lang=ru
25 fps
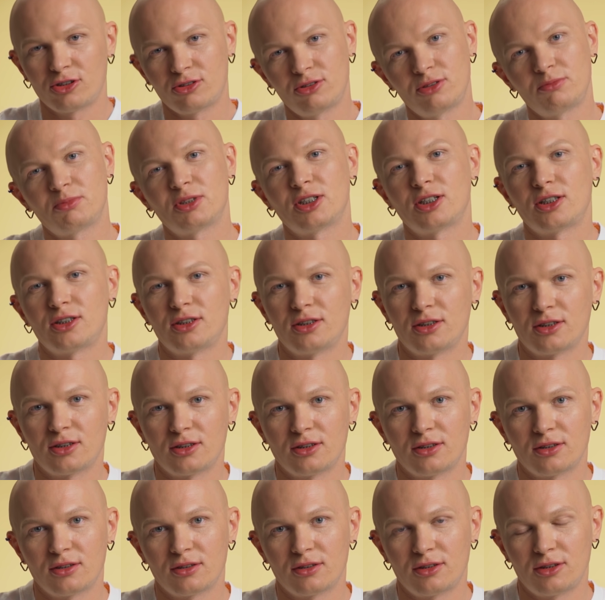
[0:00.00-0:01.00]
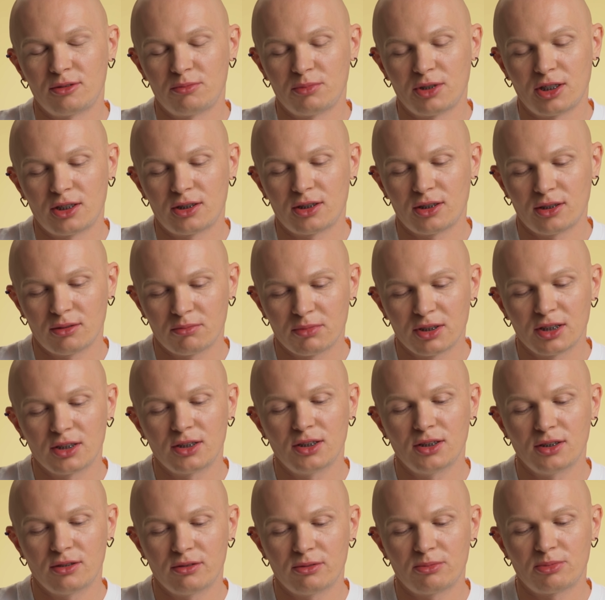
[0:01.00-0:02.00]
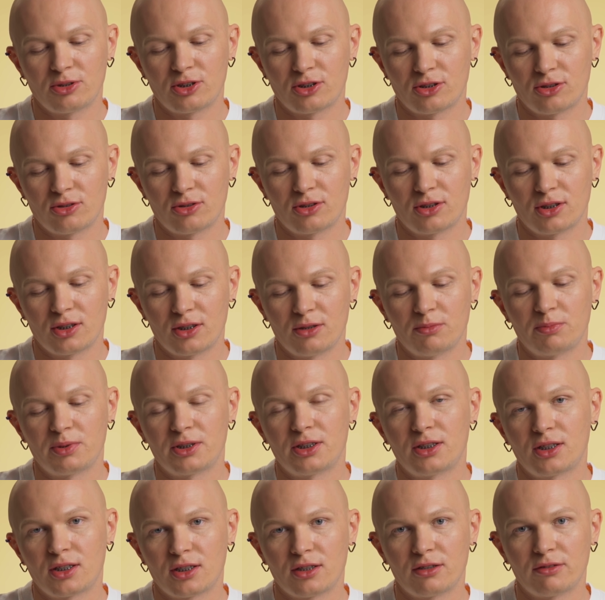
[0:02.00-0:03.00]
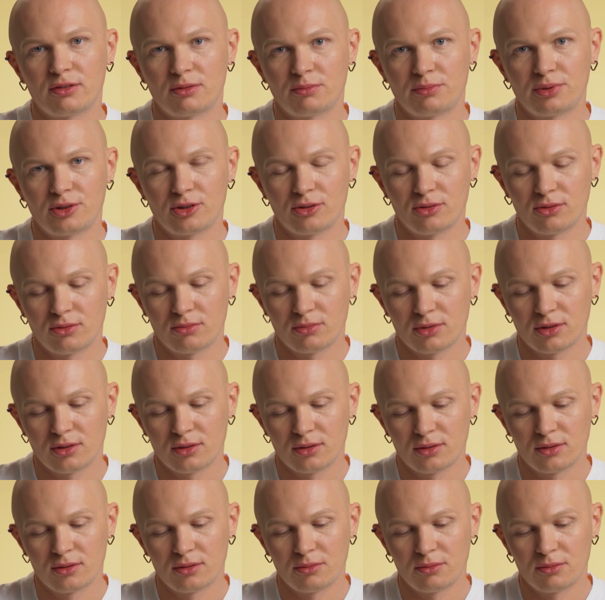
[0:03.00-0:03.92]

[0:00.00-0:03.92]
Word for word: такой молодец, ребята. Я молодец вообще, что такие подарки вам придумал.